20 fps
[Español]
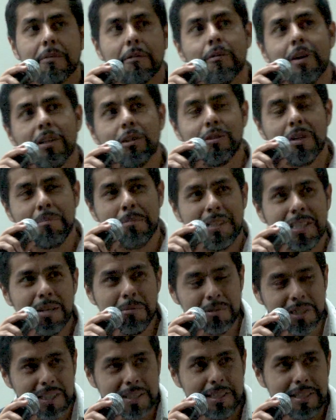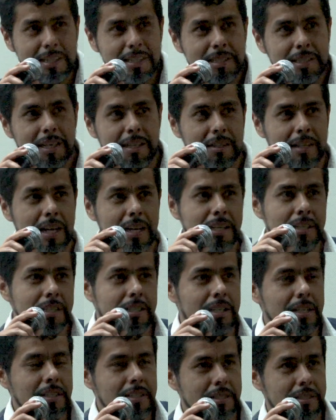cuando empezamos a hacer este
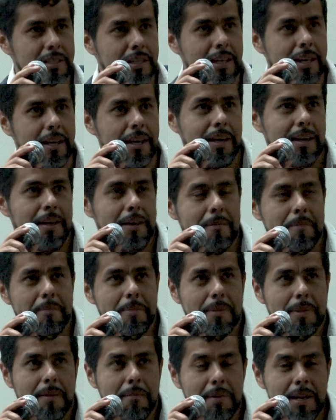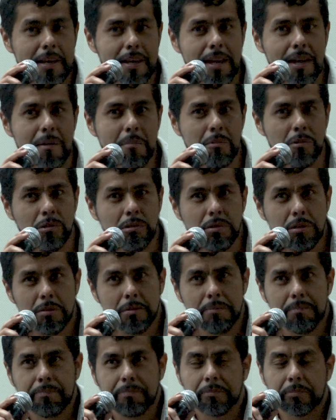análisis, eh,
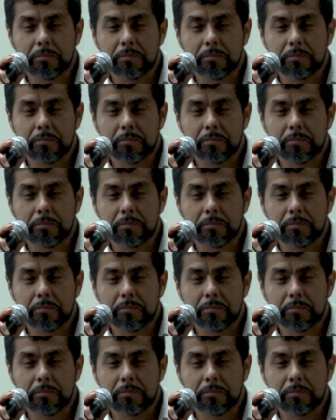veíamos